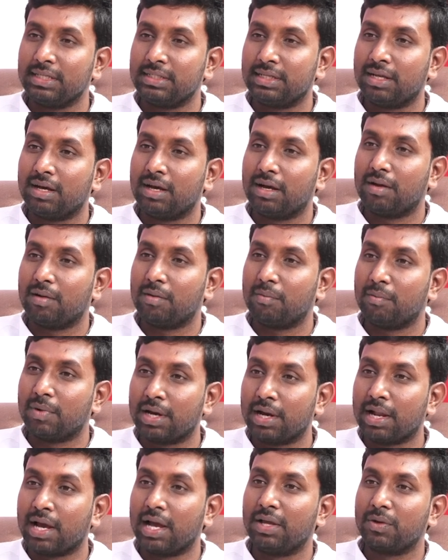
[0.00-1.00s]
చేసినా మా
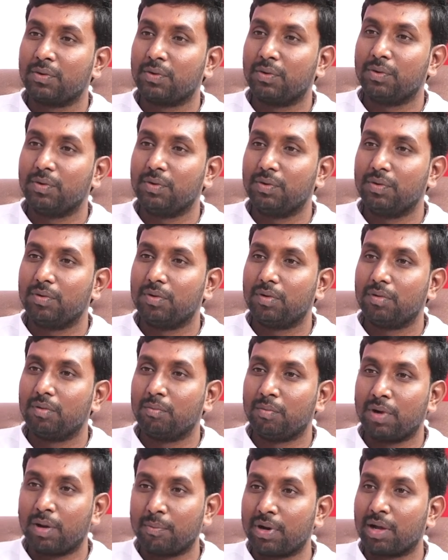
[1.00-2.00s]
నాయకుడు
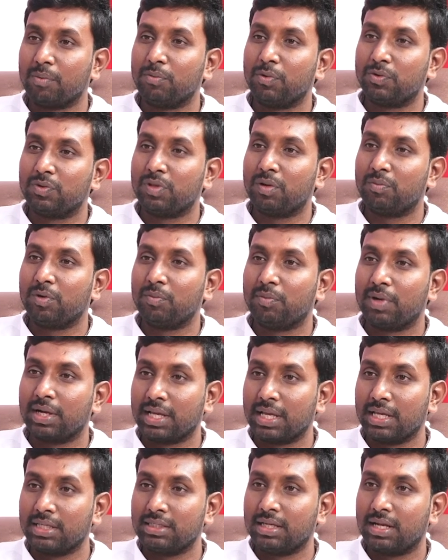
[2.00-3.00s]
మా ప్రభుత్వము మా
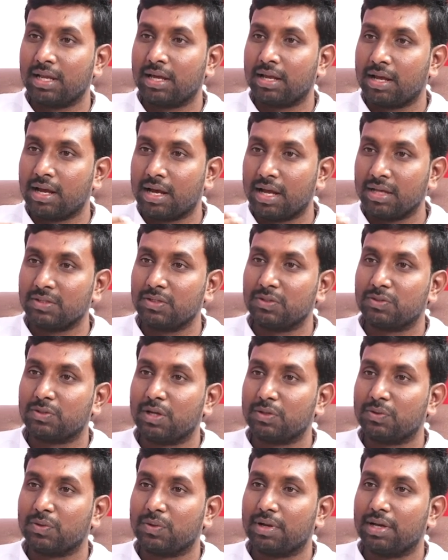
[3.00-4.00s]
కేసీఆర్ గారి
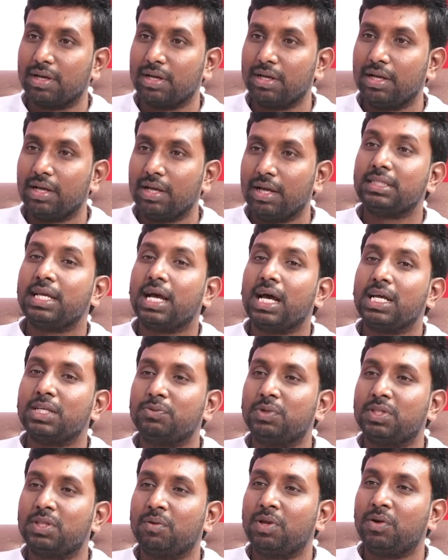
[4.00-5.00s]
ఆశీస్సులతో
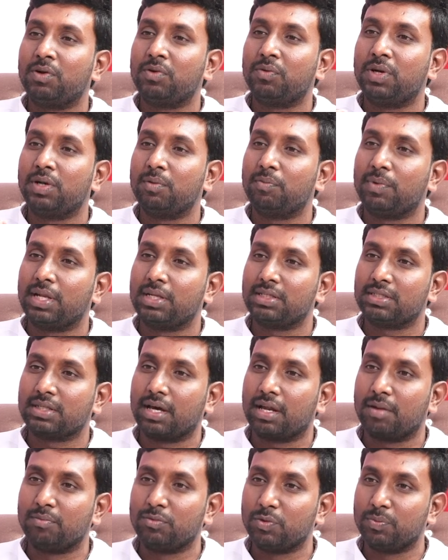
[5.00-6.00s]
శాశ్వతమైనటువంటి
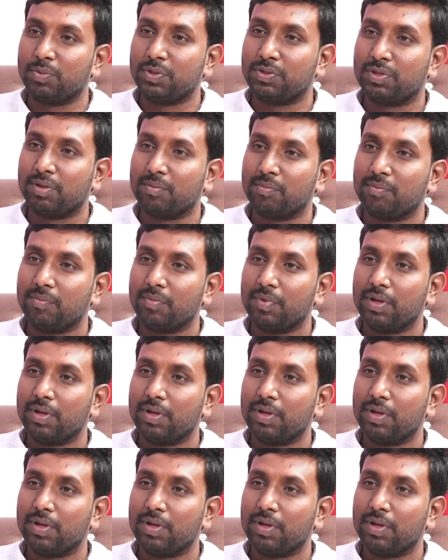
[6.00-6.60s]
పరిష్కారం చూపించినాం